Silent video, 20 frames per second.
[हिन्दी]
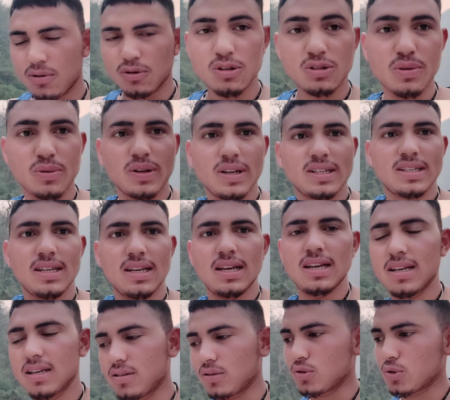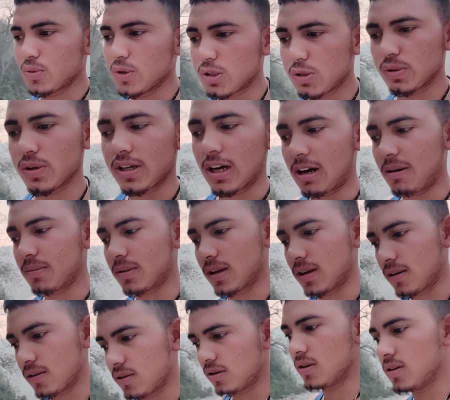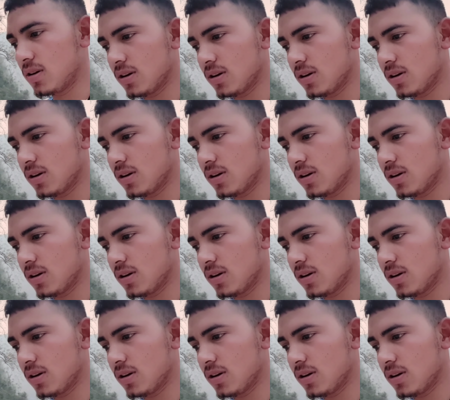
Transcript: उस वजह से तो सुबह सुबह काम कर लो